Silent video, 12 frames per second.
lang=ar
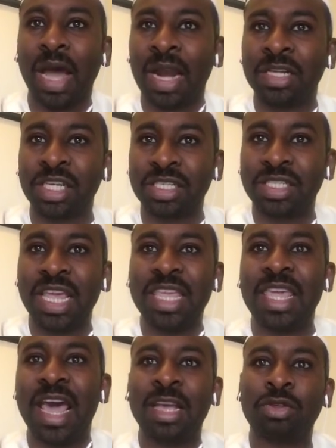انا
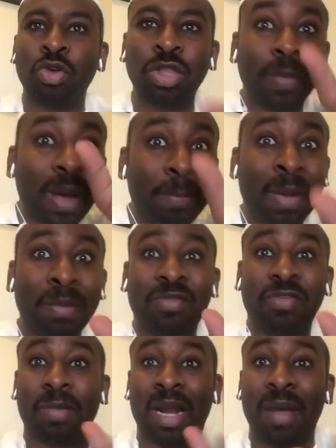شخصيا جاهز وده
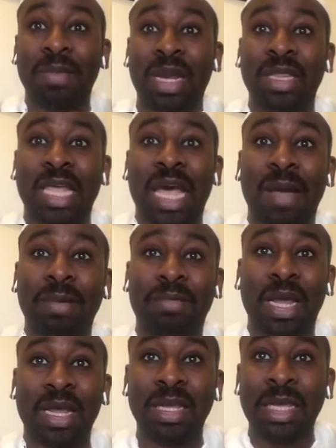ببني في البرنامج الانتخابي
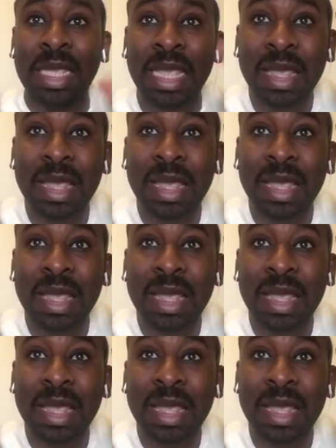بتاعي